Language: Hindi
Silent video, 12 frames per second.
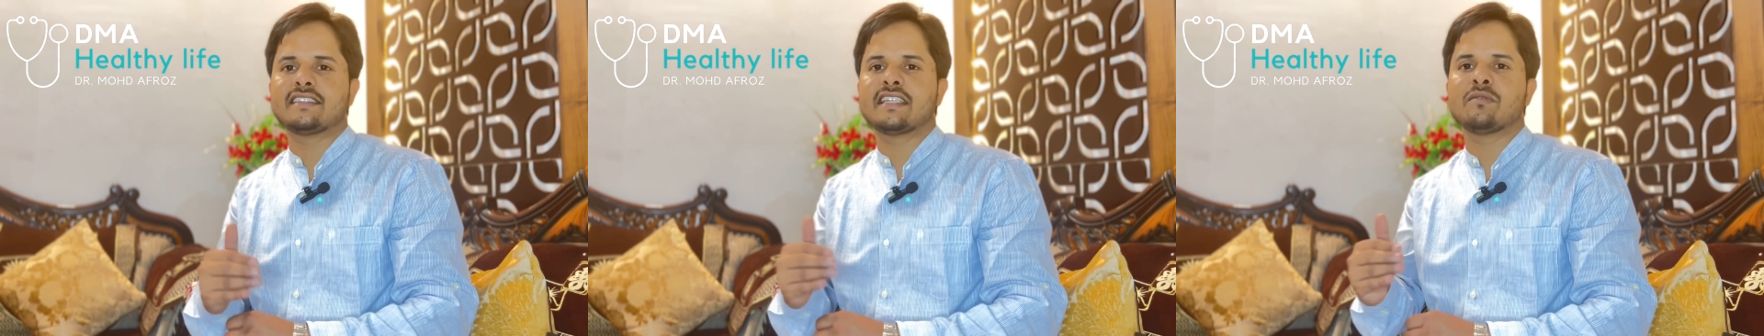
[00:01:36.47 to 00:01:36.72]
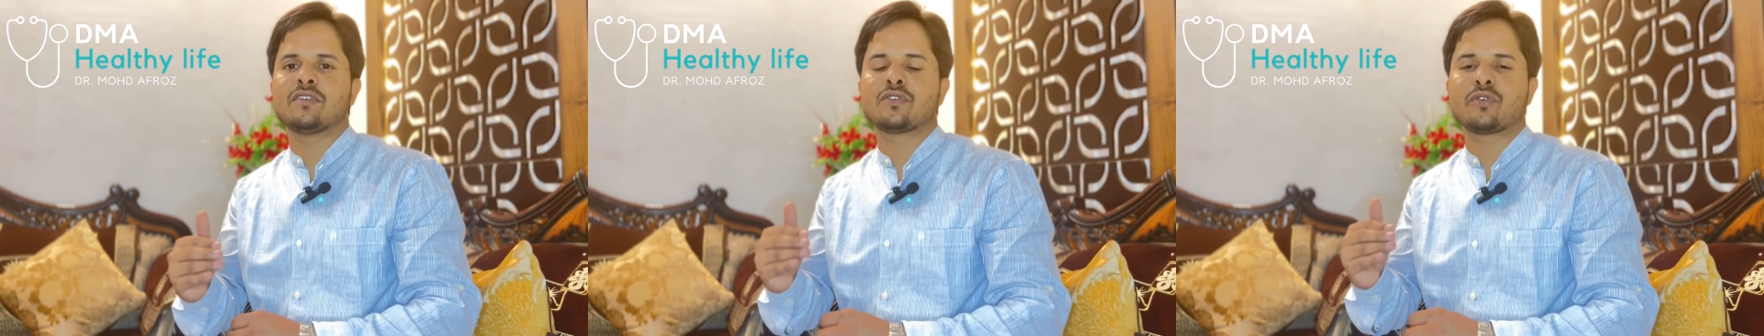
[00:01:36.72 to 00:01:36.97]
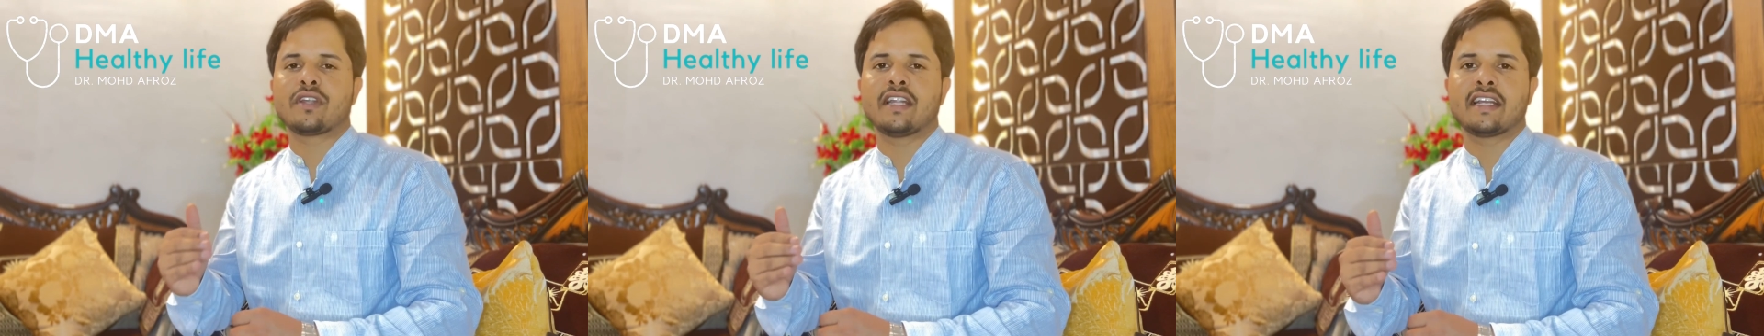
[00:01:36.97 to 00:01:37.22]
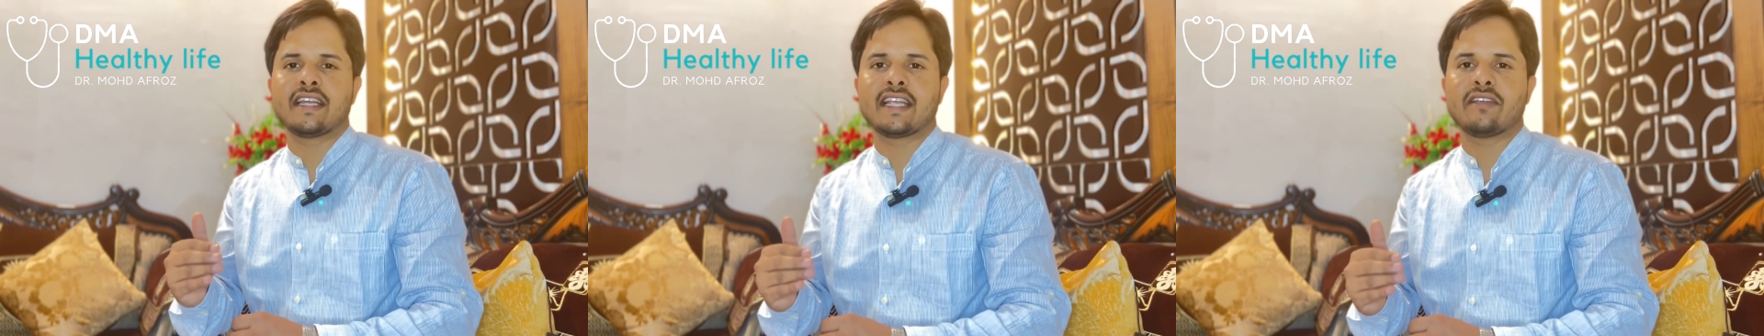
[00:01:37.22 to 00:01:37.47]
हिस्से में चोट
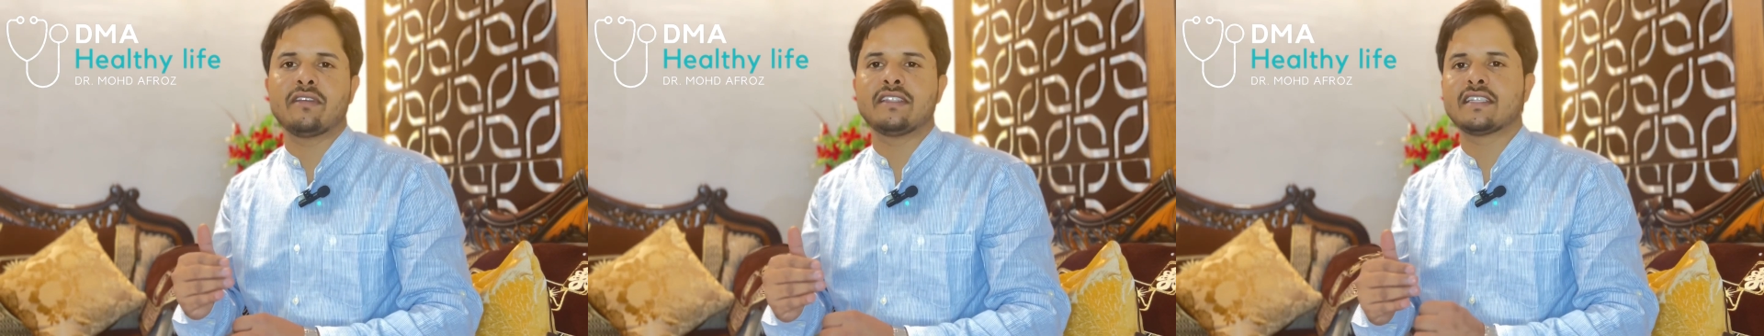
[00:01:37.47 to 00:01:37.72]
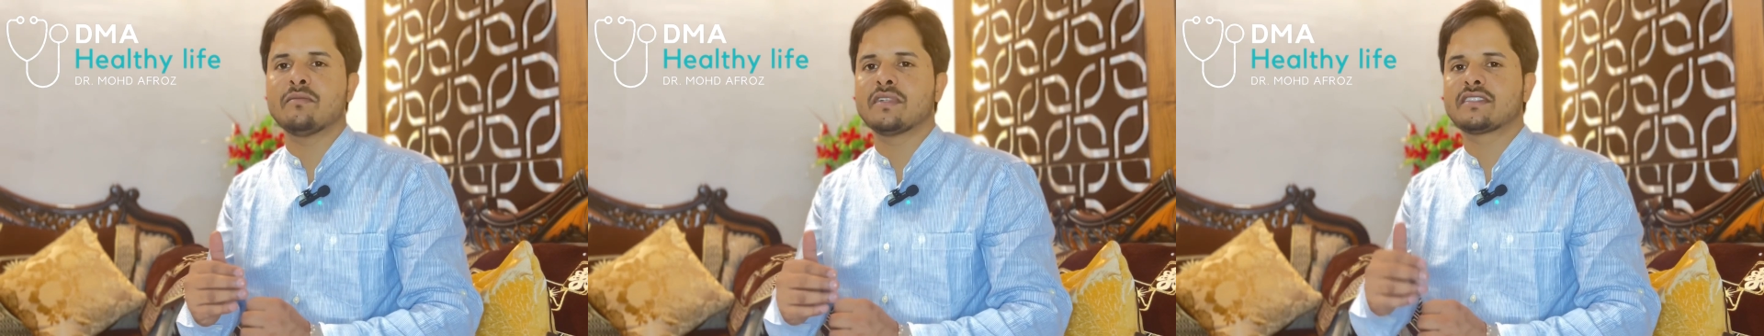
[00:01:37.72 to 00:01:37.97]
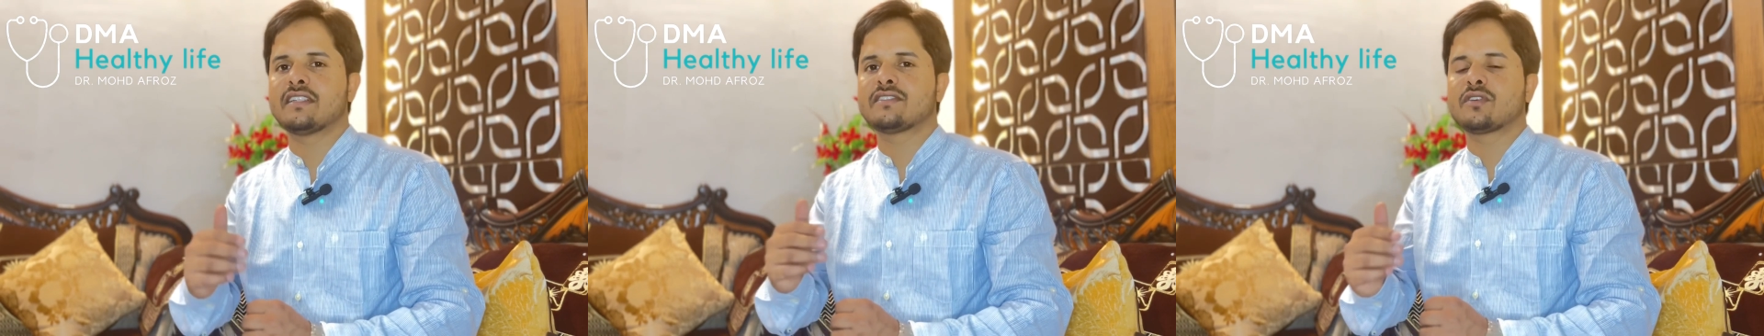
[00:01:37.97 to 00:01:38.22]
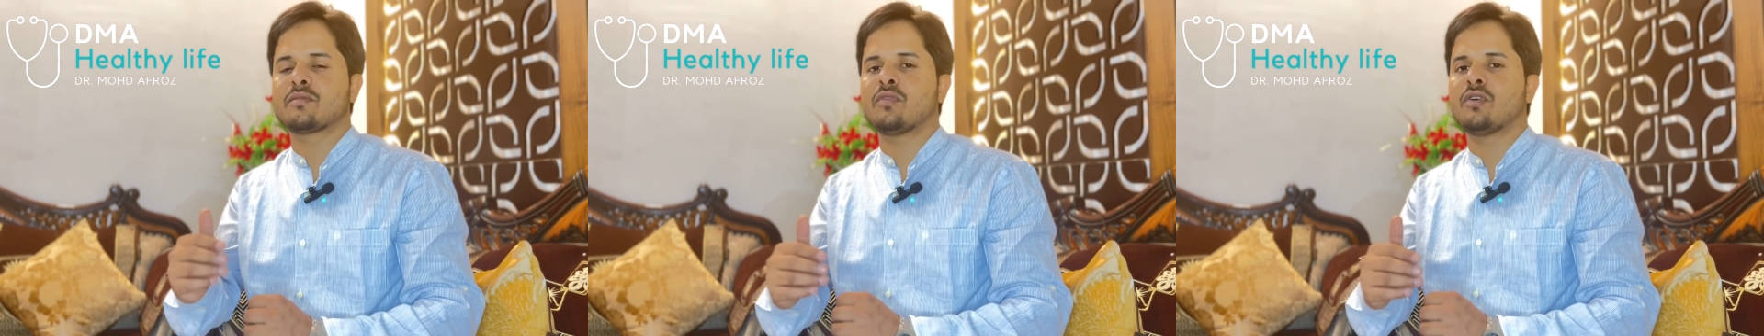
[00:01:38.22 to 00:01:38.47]
लगने की वजह से मसल्स
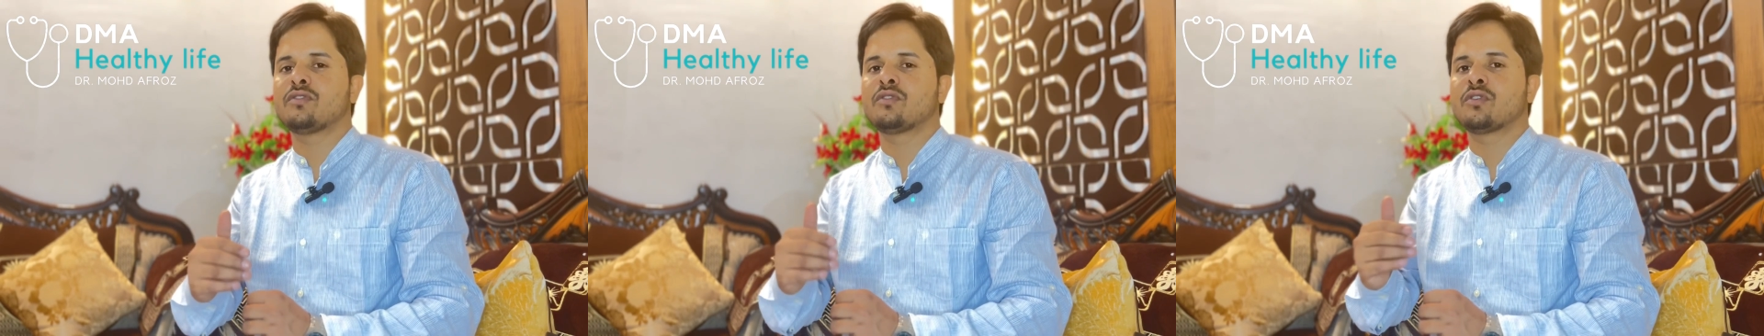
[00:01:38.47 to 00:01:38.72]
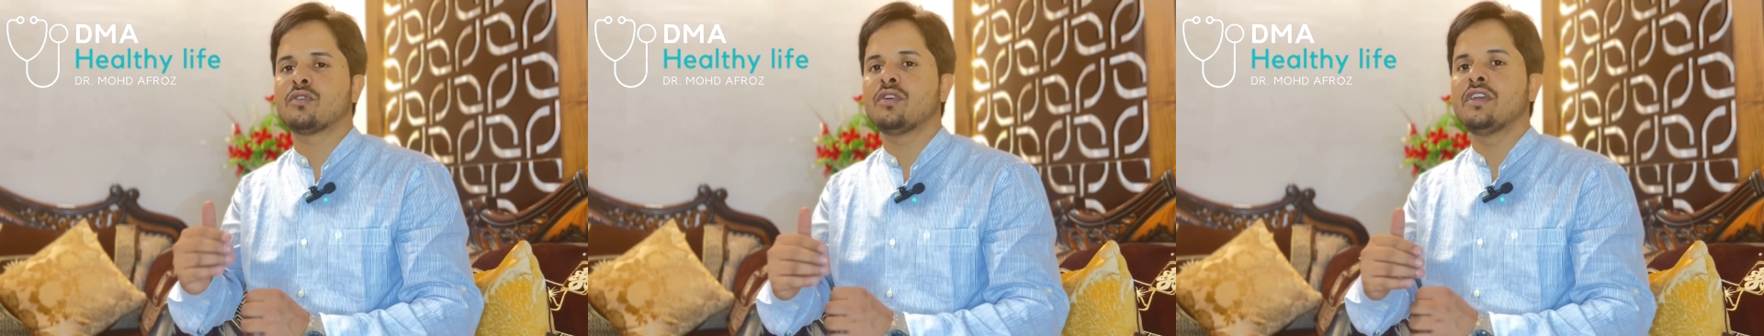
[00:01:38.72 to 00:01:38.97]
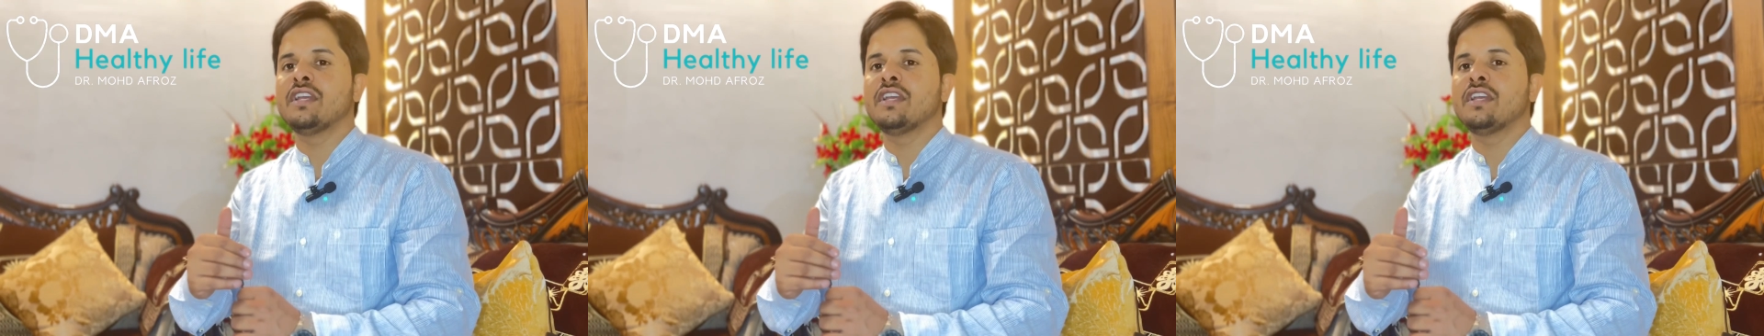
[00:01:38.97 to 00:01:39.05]
और बोन दोनों